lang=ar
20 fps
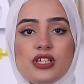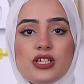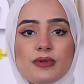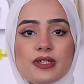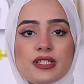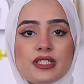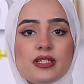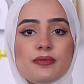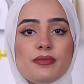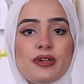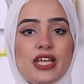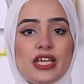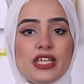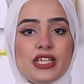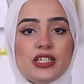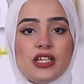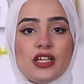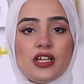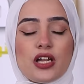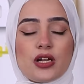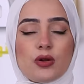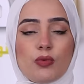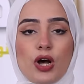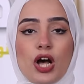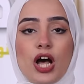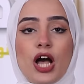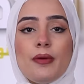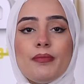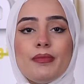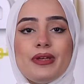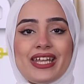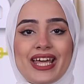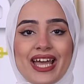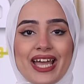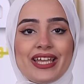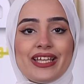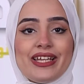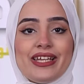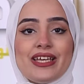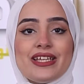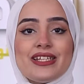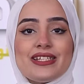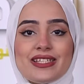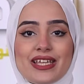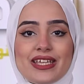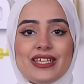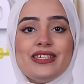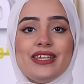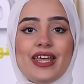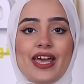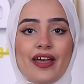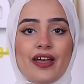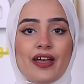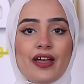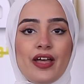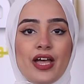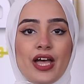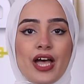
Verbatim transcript: لبذل ملايين الأرواح من أجل سيناء